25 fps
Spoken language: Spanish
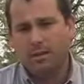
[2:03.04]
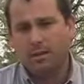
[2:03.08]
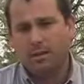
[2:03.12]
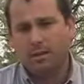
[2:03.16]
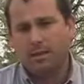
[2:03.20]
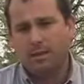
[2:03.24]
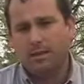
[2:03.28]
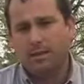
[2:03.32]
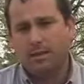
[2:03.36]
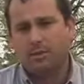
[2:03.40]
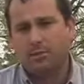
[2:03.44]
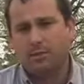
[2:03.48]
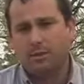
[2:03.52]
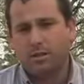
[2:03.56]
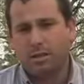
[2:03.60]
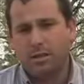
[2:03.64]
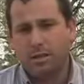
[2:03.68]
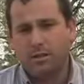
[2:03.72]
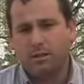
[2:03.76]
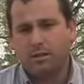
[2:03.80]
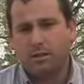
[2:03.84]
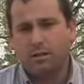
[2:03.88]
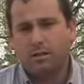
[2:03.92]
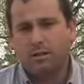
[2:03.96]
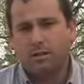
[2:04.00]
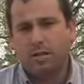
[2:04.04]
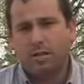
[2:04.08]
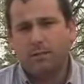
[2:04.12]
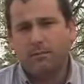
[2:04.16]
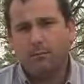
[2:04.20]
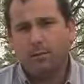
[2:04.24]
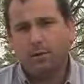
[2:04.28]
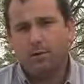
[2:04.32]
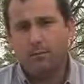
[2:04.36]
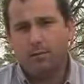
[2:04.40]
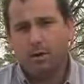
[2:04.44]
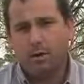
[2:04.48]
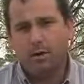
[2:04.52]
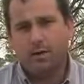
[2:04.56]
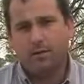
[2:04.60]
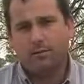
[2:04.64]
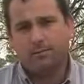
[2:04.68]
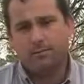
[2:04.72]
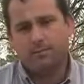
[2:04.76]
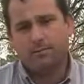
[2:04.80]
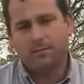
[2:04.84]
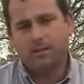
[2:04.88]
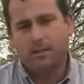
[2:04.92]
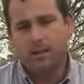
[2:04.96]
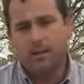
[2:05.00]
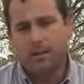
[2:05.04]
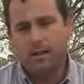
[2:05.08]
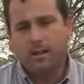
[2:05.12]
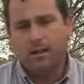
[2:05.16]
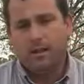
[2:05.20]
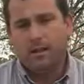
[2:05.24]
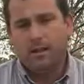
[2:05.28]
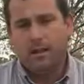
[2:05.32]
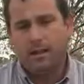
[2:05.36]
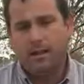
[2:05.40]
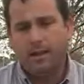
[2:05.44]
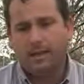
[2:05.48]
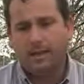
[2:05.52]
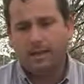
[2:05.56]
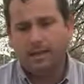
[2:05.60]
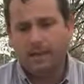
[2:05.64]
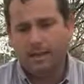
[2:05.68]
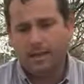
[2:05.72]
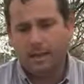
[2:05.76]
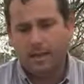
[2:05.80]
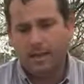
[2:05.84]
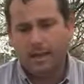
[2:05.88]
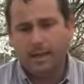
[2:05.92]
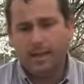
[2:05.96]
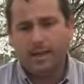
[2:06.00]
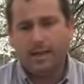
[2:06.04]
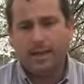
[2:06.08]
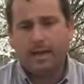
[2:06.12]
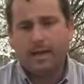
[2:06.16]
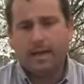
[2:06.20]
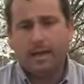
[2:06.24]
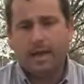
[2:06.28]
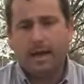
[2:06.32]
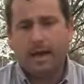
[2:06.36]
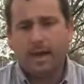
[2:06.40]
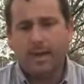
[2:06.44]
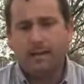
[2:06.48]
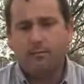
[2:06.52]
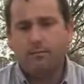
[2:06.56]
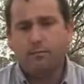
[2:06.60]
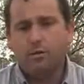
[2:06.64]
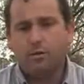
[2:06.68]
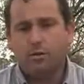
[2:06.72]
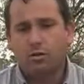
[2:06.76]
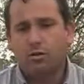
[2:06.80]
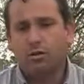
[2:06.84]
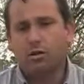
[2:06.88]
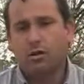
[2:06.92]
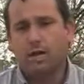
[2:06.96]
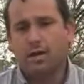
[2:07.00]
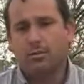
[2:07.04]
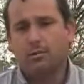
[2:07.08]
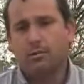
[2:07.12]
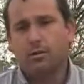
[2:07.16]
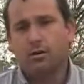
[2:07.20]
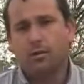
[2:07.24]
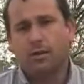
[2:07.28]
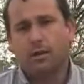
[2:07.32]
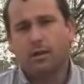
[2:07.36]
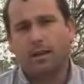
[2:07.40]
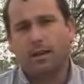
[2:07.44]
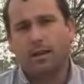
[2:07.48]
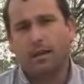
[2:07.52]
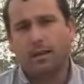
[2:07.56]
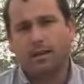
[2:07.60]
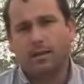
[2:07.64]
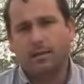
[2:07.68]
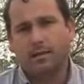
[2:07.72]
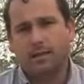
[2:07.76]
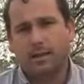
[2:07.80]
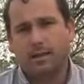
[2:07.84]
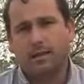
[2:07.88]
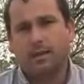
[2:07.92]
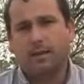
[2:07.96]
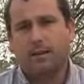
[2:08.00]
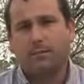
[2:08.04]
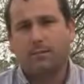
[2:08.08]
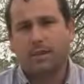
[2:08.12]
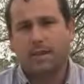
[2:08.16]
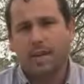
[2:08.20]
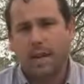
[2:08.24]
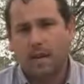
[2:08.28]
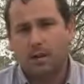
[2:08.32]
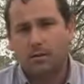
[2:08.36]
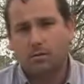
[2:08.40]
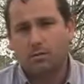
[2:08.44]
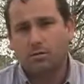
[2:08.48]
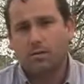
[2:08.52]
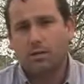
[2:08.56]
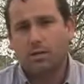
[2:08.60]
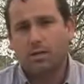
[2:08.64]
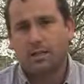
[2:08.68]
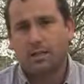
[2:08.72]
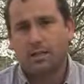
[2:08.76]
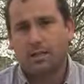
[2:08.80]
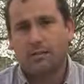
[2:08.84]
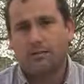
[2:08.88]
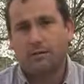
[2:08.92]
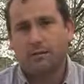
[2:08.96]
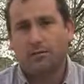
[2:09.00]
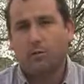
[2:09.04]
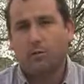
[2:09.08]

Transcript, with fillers: que estamos teniendo los tambos, bueno, este, hay muchos tambos que ya terminaron sus reservas